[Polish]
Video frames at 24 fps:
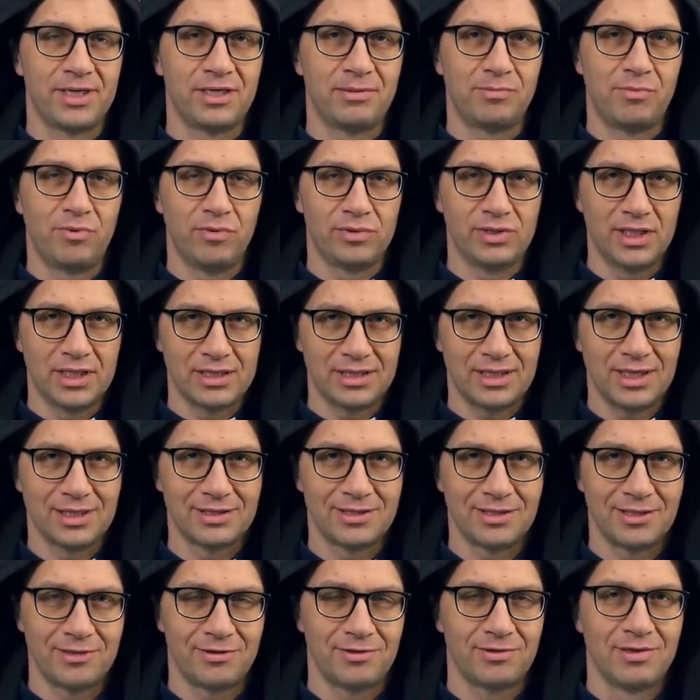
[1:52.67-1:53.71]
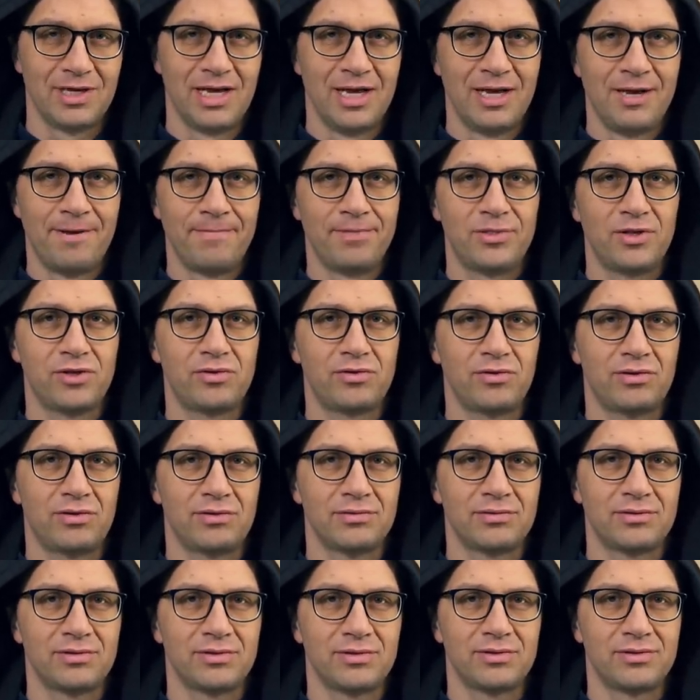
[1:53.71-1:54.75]
nie było dziecka z tego. No
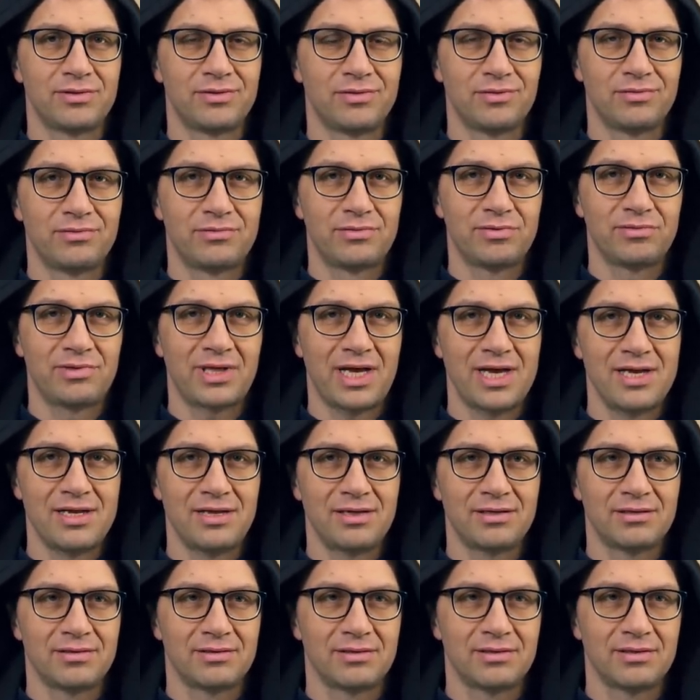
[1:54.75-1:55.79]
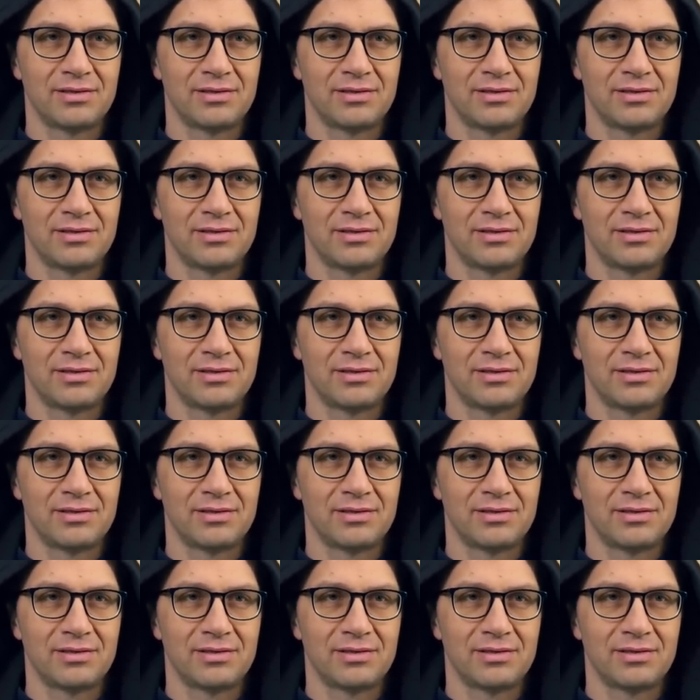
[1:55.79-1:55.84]
to y, tutaj